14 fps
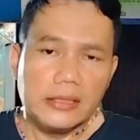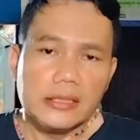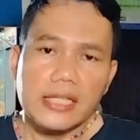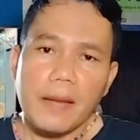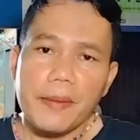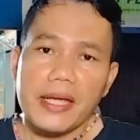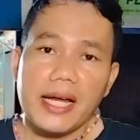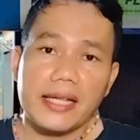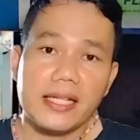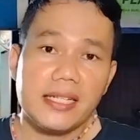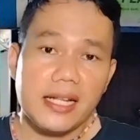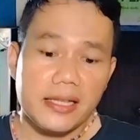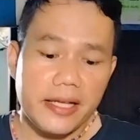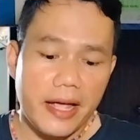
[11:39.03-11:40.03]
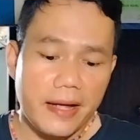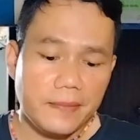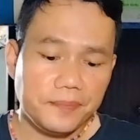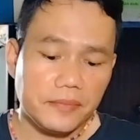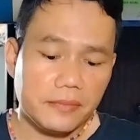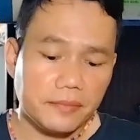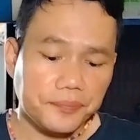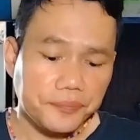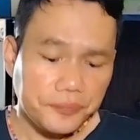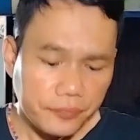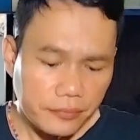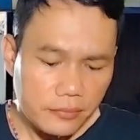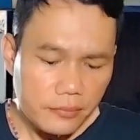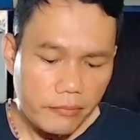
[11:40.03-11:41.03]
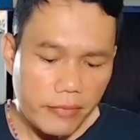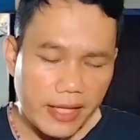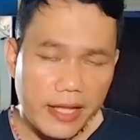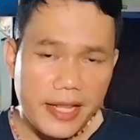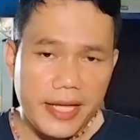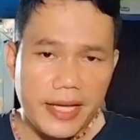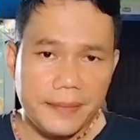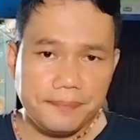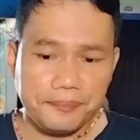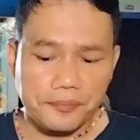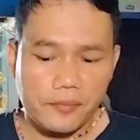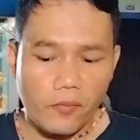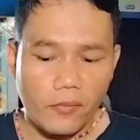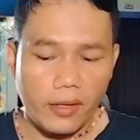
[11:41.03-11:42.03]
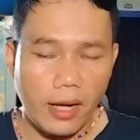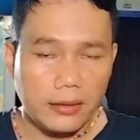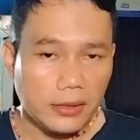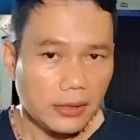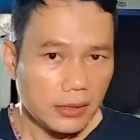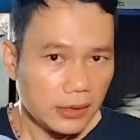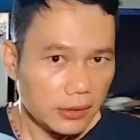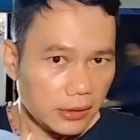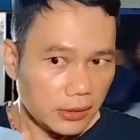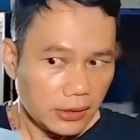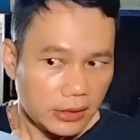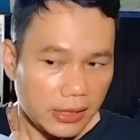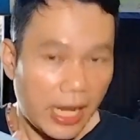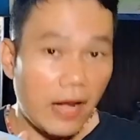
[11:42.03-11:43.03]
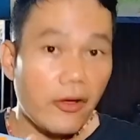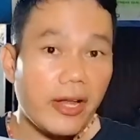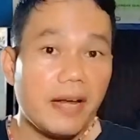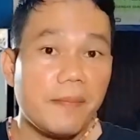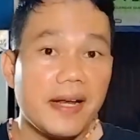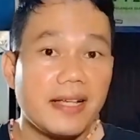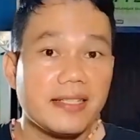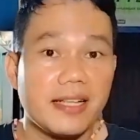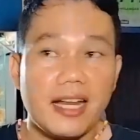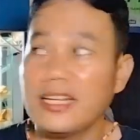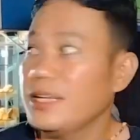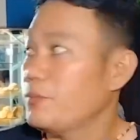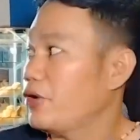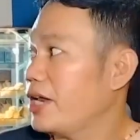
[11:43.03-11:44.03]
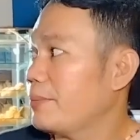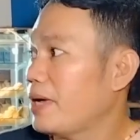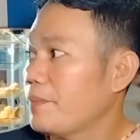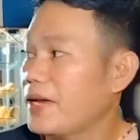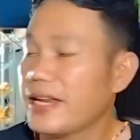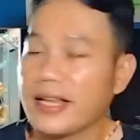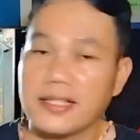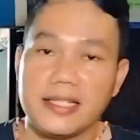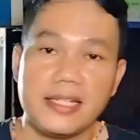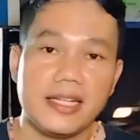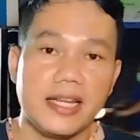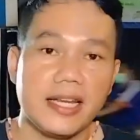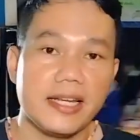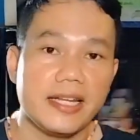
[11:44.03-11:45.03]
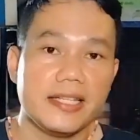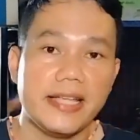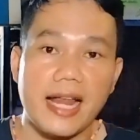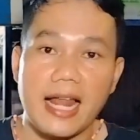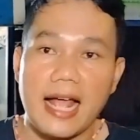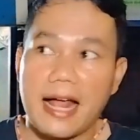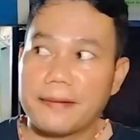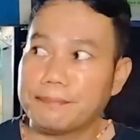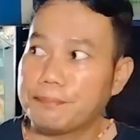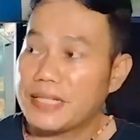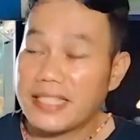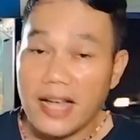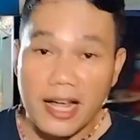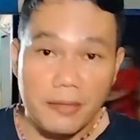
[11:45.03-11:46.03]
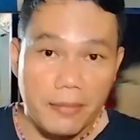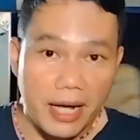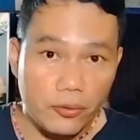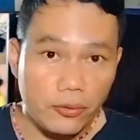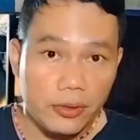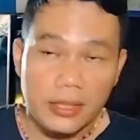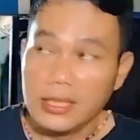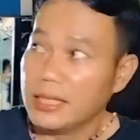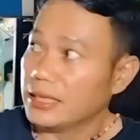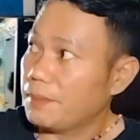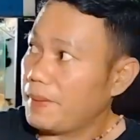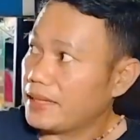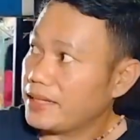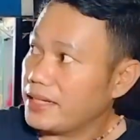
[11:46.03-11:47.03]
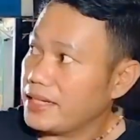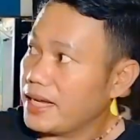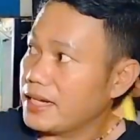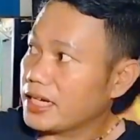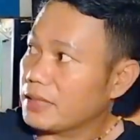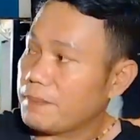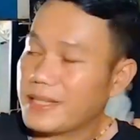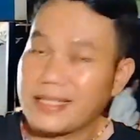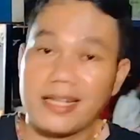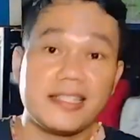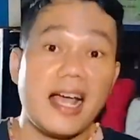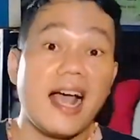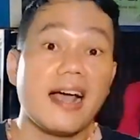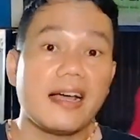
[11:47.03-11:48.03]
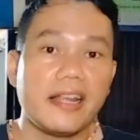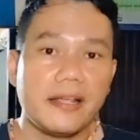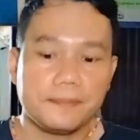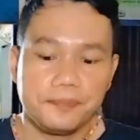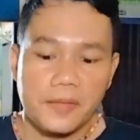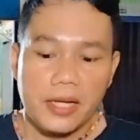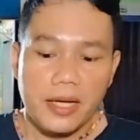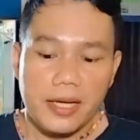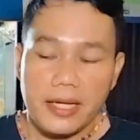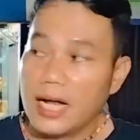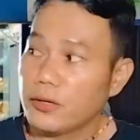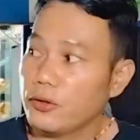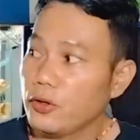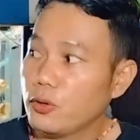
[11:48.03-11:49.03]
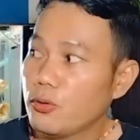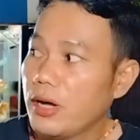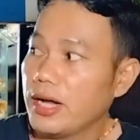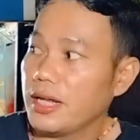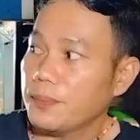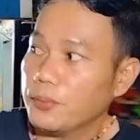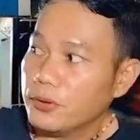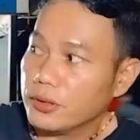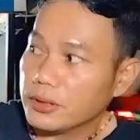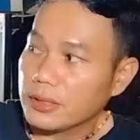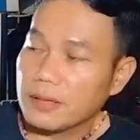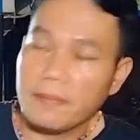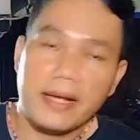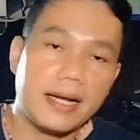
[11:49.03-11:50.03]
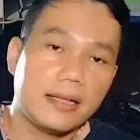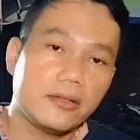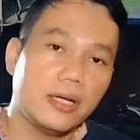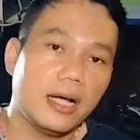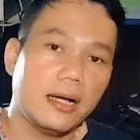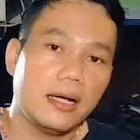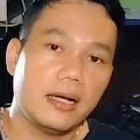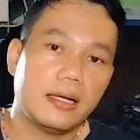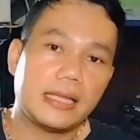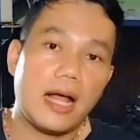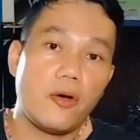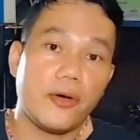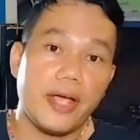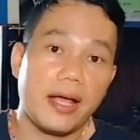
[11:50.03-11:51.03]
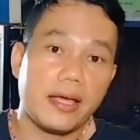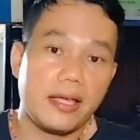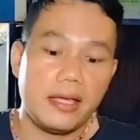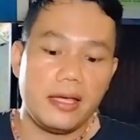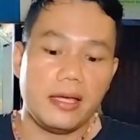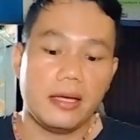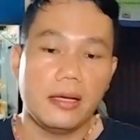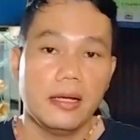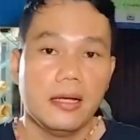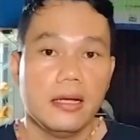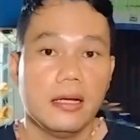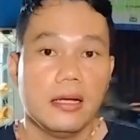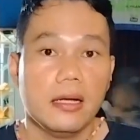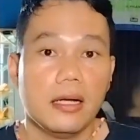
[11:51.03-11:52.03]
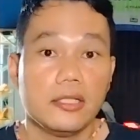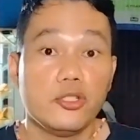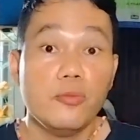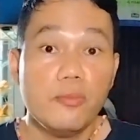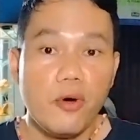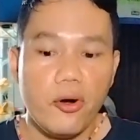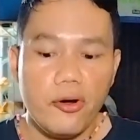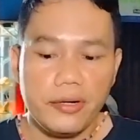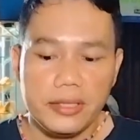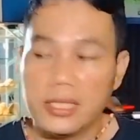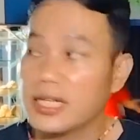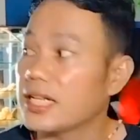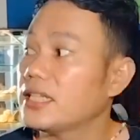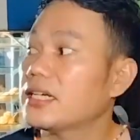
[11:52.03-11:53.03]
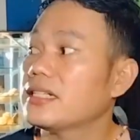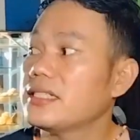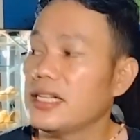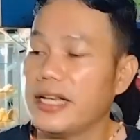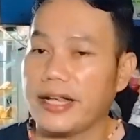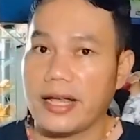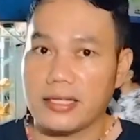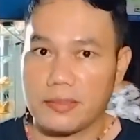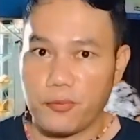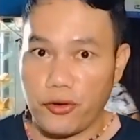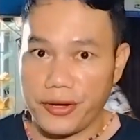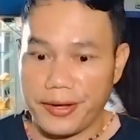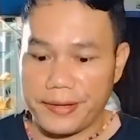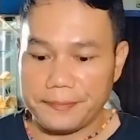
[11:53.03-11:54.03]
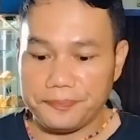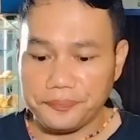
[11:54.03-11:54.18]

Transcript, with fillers: tapi lihat aja nanti ya jadi kalau kalian penasaran nih boleh mampir nih ke sini nih di jalan Pisangan Baru tepatnya ini ya deket pasar Jangkrik yang dulu gua ngeliput kemarin tuh uh, takoyaki jumbo deket-deket sini deh guys pokoknya